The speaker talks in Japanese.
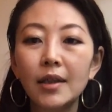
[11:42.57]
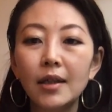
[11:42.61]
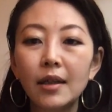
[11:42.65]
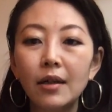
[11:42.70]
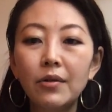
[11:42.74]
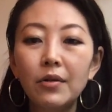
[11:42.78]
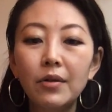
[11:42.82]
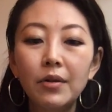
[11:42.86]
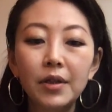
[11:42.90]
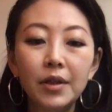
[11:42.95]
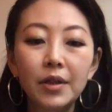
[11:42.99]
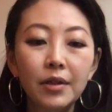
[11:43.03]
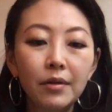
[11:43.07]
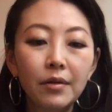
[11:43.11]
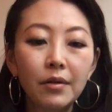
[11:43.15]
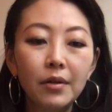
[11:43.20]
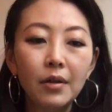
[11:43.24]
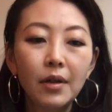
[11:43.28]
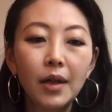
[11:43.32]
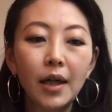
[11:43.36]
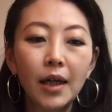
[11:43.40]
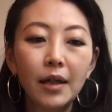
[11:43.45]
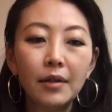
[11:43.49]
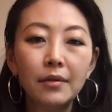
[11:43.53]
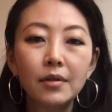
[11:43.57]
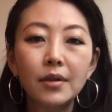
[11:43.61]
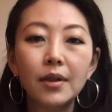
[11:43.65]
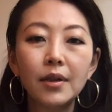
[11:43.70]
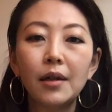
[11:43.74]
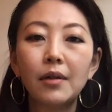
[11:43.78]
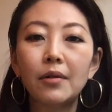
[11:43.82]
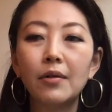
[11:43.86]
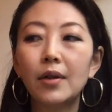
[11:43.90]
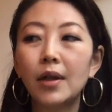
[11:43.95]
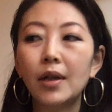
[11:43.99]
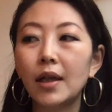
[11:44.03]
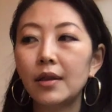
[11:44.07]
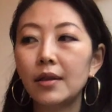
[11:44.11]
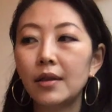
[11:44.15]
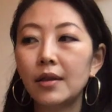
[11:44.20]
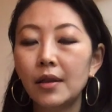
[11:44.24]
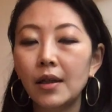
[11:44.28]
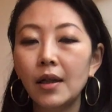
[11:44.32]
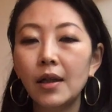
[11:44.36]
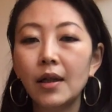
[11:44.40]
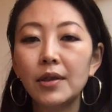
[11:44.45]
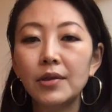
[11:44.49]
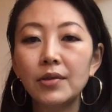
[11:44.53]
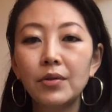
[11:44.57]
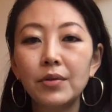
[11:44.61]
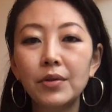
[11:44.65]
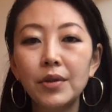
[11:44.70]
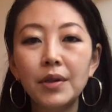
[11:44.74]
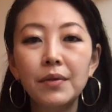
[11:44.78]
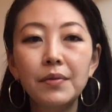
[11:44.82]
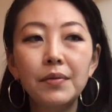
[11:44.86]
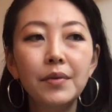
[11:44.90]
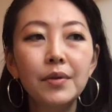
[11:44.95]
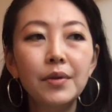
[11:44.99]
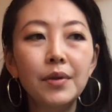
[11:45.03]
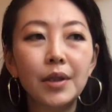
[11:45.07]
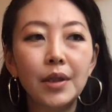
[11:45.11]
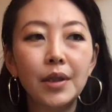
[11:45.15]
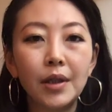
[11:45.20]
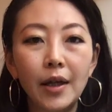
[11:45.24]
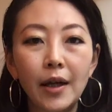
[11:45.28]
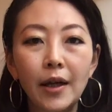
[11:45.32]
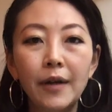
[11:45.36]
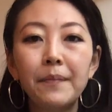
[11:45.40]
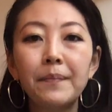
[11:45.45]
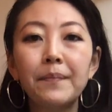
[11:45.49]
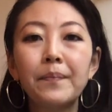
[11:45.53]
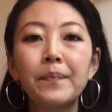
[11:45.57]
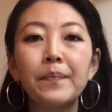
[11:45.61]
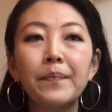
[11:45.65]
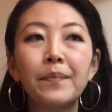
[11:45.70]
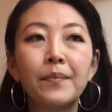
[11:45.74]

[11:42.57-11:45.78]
こういう方があるんだろうかって、なんかそんな風にね、